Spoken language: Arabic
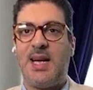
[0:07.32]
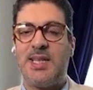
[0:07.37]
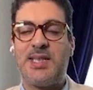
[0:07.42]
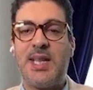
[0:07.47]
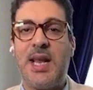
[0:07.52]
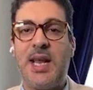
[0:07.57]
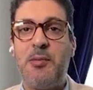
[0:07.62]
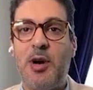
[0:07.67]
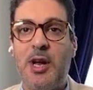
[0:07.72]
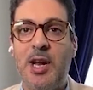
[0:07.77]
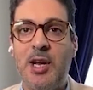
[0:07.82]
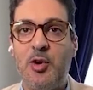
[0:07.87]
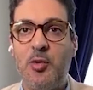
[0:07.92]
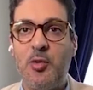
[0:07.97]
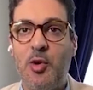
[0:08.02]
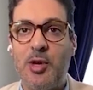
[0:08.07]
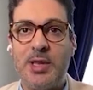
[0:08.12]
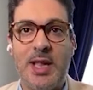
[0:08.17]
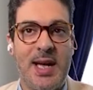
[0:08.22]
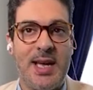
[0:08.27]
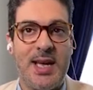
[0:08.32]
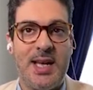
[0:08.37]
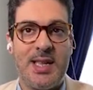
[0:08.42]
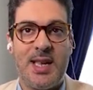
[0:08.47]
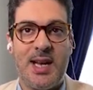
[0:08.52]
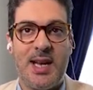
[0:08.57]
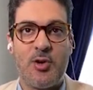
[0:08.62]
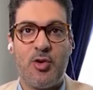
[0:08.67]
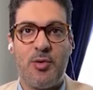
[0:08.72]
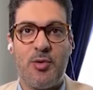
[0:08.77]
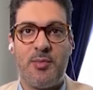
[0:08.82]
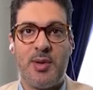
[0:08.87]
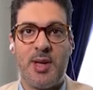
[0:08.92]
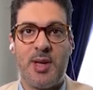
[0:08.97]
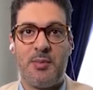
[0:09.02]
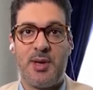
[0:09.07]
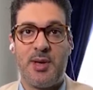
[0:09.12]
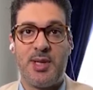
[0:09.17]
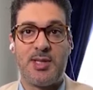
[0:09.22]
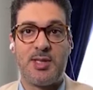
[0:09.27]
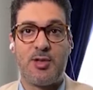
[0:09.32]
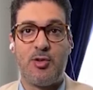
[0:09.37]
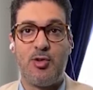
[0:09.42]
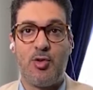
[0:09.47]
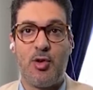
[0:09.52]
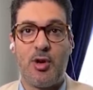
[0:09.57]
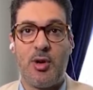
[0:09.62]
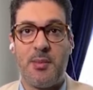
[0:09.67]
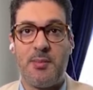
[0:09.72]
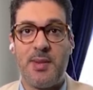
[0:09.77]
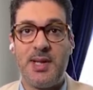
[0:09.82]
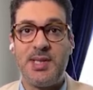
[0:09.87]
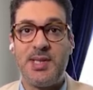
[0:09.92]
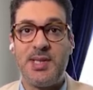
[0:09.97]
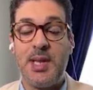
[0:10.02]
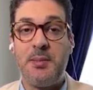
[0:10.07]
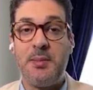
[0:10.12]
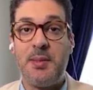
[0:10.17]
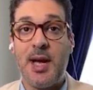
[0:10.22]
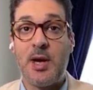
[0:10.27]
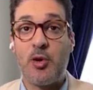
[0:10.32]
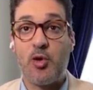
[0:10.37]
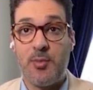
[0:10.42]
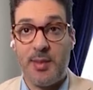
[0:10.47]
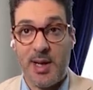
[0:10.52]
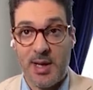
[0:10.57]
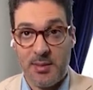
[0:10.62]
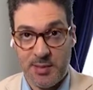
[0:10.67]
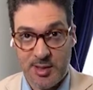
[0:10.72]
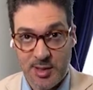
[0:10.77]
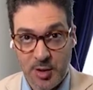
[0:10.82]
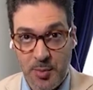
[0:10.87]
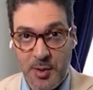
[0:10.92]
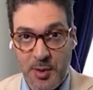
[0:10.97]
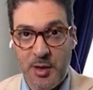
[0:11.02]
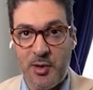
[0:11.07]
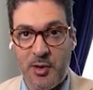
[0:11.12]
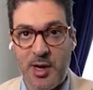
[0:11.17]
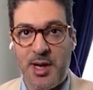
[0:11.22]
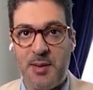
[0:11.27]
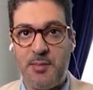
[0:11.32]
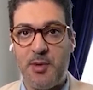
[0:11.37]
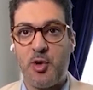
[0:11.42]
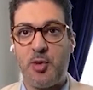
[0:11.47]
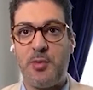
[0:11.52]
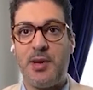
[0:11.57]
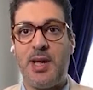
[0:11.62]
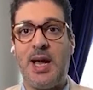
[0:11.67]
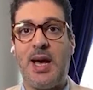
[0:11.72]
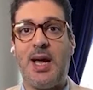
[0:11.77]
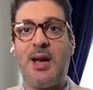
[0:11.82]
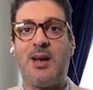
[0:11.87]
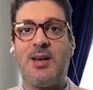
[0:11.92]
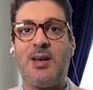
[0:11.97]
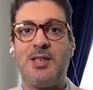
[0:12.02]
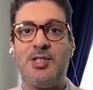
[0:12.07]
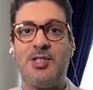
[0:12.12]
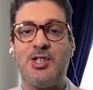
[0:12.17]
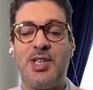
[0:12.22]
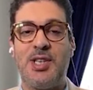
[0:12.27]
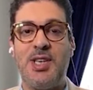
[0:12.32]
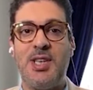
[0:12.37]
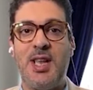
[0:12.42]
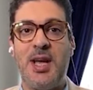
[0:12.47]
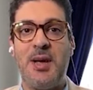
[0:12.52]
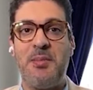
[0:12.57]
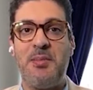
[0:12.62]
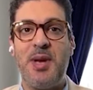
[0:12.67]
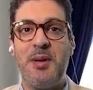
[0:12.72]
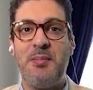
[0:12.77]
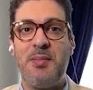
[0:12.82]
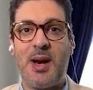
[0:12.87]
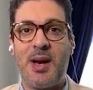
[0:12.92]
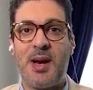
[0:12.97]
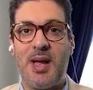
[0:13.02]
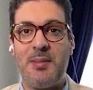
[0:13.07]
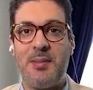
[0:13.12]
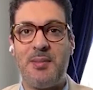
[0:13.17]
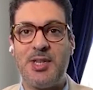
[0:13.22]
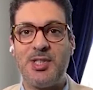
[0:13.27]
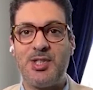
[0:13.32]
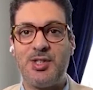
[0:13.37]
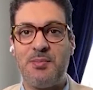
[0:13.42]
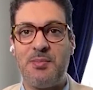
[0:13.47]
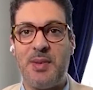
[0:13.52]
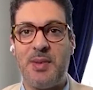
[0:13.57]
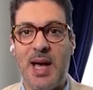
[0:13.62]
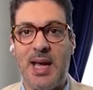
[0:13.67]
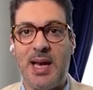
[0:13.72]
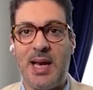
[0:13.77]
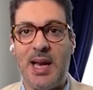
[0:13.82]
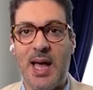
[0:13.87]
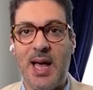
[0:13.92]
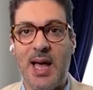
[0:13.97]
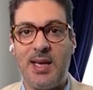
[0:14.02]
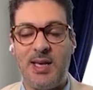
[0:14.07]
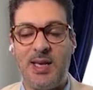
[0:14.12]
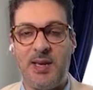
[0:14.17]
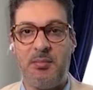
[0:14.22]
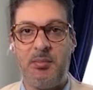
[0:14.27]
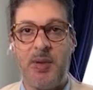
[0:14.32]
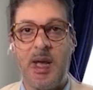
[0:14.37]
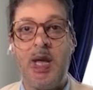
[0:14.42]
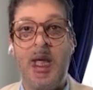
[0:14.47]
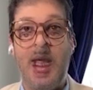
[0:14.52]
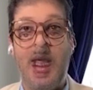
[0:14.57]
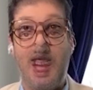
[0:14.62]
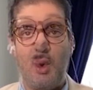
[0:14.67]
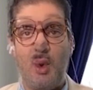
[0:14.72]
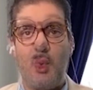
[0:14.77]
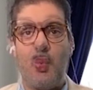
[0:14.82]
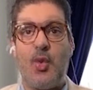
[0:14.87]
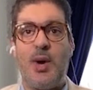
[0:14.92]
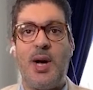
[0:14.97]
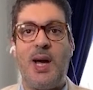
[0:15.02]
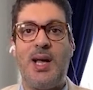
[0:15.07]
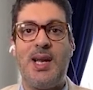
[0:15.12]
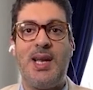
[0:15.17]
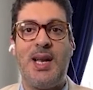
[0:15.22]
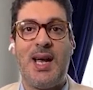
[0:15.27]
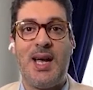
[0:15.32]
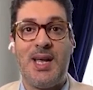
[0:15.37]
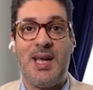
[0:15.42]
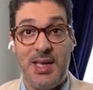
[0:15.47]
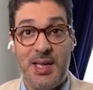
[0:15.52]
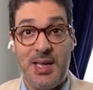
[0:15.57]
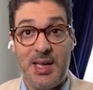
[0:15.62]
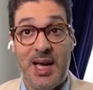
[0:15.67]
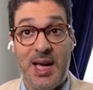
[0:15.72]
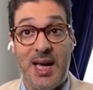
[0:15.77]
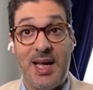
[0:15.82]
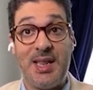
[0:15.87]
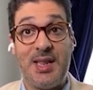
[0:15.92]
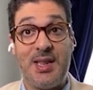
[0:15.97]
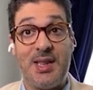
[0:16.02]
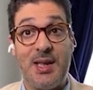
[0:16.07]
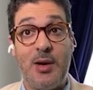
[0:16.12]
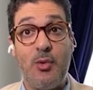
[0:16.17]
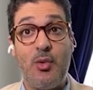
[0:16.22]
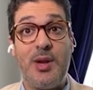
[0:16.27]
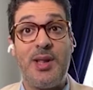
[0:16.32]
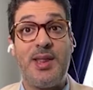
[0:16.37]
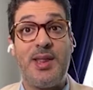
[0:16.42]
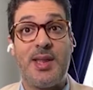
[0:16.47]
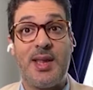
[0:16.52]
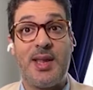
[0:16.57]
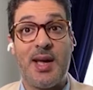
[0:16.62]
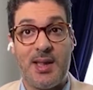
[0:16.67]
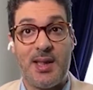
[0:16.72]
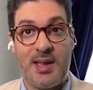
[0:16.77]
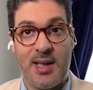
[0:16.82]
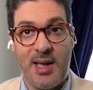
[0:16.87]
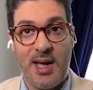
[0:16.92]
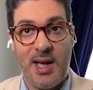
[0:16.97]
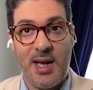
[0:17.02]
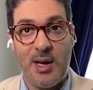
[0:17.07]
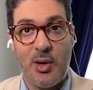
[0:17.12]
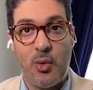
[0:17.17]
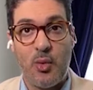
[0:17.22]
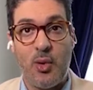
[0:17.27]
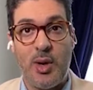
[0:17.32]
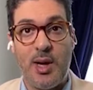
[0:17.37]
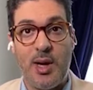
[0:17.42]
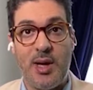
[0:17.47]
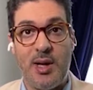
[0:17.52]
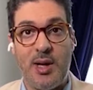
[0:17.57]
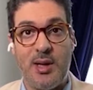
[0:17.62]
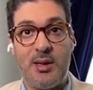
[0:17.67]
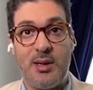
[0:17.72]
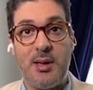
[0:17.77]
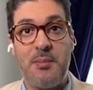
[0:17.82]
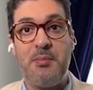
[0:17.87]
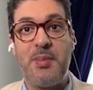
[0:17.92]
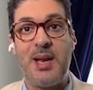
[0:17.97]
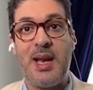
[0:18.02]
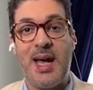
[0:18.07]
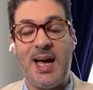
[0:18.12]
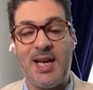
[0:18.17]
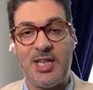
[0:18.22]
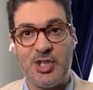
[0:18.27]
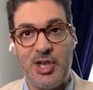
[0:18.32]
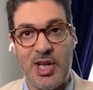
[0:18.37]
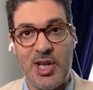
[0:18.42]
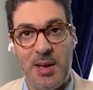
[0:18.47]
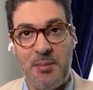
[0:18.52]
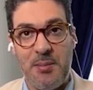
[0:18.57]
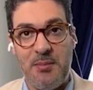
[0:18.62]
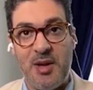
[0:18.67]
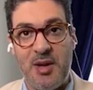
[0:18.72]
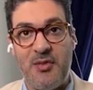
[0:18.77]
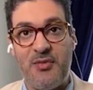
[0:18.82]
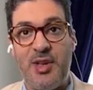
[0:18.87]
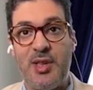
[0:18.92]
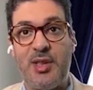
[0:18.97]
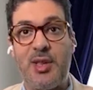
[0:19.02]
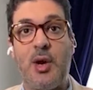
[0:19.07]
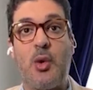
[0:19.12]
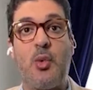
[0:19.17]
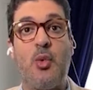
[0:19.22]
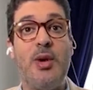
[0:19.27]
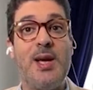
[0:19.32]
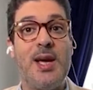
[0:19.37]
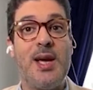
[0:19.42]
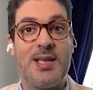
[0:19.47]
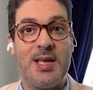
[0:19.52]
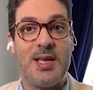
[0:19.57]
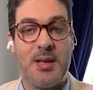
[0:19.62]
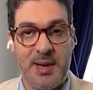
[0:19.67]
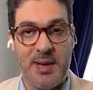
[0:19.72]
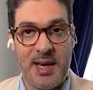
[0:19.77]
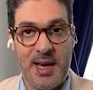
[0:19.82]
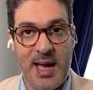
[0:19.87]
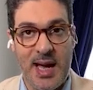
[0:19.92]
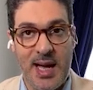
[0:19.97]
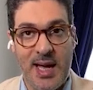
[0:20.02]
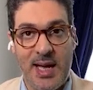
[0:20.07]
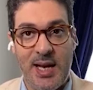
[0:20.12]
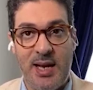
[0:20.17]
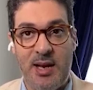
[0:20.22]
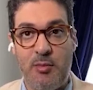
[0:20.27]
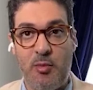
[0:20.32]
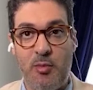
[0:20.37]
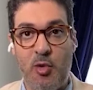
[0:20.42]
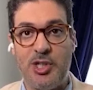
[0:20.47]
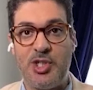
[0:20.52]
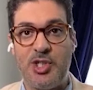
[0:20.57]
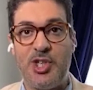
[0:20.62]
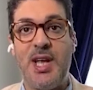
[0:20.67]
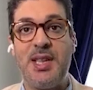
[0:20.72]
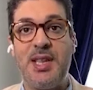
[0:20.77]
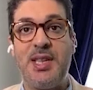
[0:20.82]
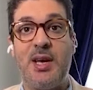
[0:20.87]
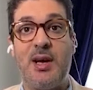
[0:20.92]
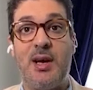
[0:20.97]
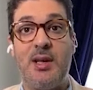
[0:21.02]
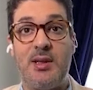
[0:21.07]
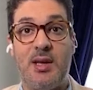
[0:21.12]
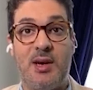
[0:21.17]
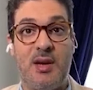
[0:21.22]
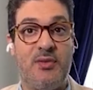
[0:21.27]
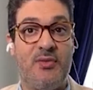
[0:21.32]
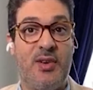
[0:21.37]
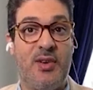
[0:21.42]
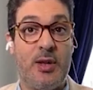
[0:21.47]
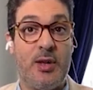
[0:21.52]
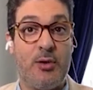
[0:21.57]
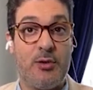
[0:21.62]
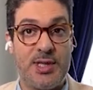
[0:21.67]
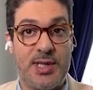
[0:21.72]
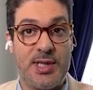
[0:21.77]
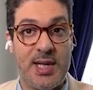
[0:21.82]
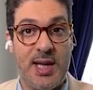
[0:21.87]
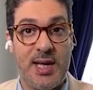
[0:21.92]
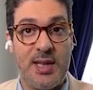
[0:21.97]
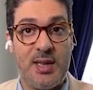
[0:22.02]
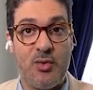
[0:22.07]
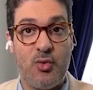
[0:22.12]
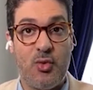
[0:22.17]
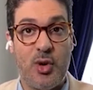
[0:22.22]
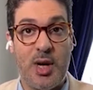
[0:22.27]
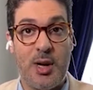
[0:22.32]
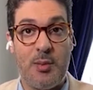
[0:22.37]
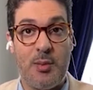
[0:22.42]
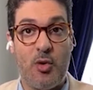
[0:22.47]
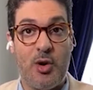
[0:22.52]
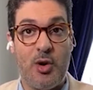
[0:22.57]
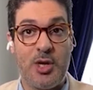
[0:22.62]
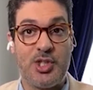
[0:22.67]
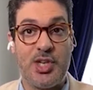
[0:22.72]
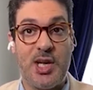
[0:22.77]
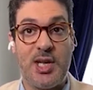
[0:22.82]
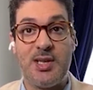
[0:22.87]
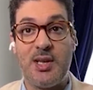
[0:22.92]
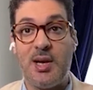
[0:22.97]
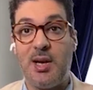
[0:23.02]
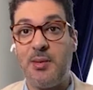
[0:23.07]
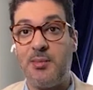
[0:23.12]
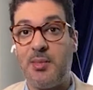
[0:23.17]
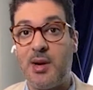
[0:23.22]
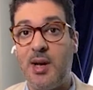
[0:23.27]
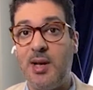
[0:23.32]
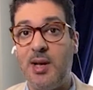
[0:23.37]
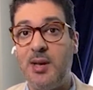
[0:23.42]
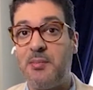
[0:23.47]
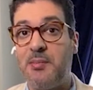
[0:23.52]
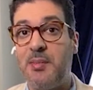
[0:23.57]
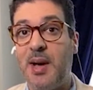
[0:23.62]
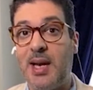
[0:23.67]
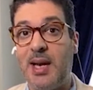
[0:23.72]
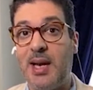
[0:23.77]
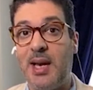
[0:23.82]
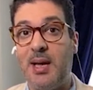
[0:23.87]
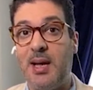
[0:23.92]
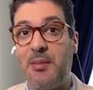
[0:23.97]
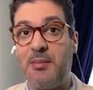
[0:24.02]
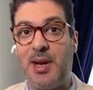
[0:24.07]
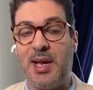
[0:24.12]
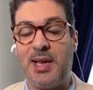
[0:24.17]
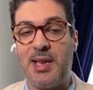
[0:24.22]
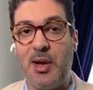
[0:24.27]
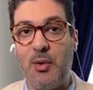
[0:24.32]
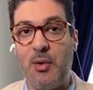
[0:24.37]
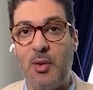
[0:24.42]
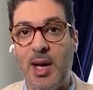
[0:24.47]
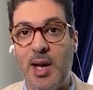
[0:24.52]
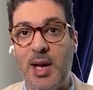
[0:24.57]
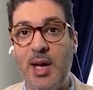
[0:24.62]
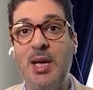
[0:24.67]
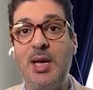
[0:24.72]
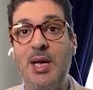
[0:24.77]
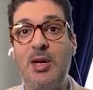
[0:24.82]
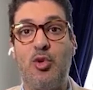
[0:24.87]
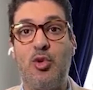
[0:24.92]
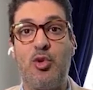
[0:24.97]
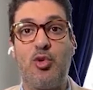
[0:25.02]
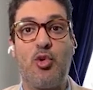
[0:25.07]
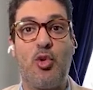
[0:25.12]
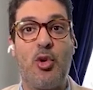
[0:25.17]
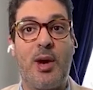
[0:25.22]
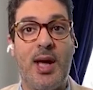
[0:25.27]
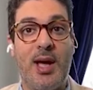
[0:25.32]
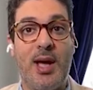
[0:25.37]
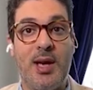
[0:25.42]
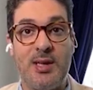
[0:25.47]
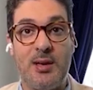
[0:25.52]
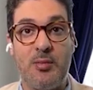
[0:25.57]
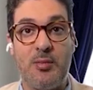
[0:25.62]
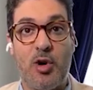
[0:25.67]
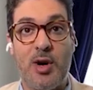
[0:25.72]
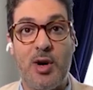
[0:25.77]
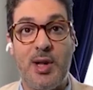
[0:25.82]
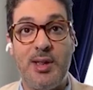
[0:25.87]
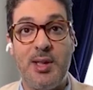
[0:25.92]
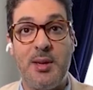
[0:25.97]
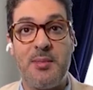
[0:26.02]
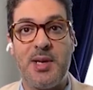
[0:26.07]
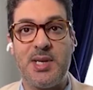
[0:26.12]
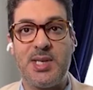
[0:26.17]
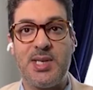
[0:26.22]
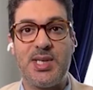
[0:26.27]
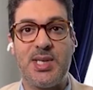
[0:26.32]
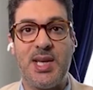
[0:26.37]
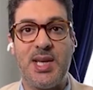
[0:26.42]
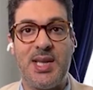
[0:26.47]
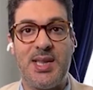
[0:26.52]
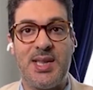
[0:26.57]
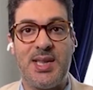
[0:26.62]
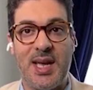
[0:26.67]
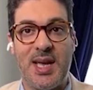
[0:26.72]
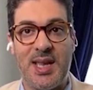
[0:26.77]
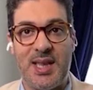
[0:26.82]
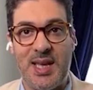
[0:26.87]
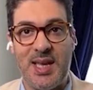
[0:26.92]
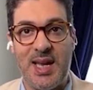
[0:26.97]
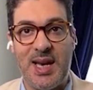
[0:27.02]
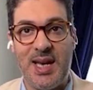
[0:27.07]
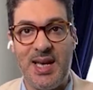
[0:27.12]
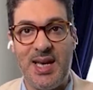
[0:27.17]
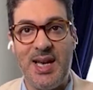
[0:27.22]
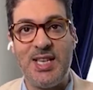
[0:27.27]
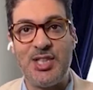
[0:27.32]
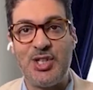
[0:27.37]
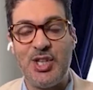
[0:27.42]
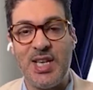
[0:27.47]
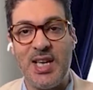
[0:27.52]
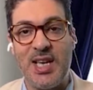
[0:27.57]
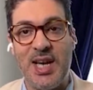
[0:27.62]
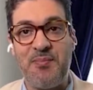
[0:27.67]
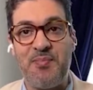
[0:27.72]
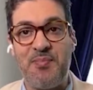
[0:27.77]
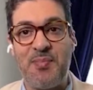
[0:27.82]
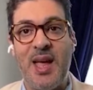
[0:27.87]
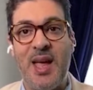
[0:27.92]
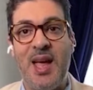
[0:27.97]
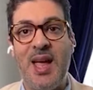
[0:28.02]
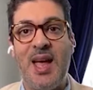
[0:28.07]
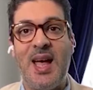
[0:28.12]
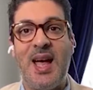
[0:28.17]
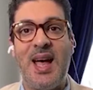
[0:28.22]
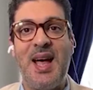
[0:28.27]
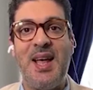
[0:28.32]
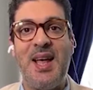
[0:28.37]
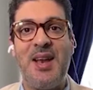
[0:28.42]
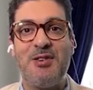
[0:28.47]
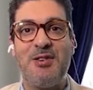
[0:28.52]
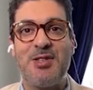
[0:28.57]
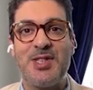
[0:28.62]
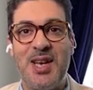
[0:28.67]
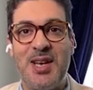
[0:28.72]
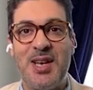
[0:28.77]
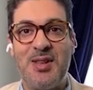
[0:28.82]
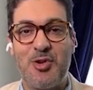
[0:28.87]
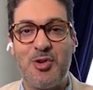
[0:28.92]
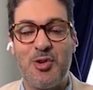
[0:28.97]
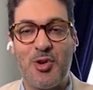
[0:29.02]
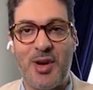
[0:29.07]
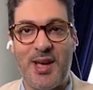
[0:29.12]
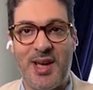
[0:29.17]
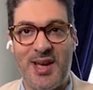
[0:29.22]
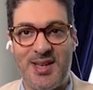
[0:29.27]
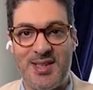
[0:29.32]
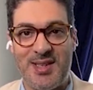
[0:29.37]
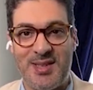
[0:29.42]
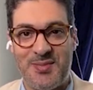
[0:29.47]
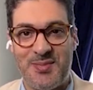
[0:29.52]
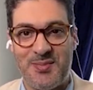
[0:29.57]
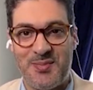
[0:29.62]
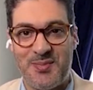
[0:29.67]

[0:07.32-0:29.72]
السلام عليكم وتحياتي لكم من استوديو المنزل معكم احمد صبحي واهلا بكم الى حلقه جديده من برنامج مع الحكيم وللحديث عن دور التغذيه وطب الاعشاب في تقويه المناعه لمواجهه خطر الفيروسات ومواجهه الامراض معنا من الدوحه دكتور خالد المقدم اخصائي التغذيه العلاجيه اهلا وسهلا دكتور خالد